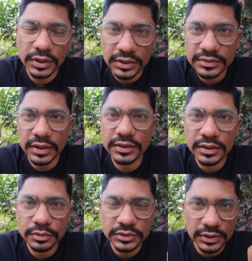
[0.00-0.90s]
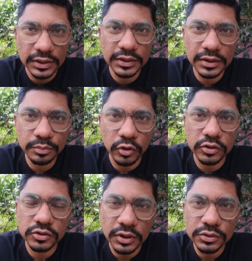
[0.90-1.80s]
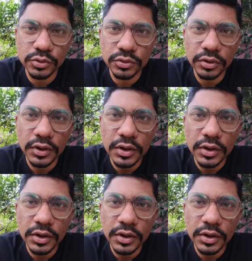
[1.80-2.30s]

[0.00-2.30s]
কেডি সাইতে এবং সেখান থেকে পথ চলা শুরু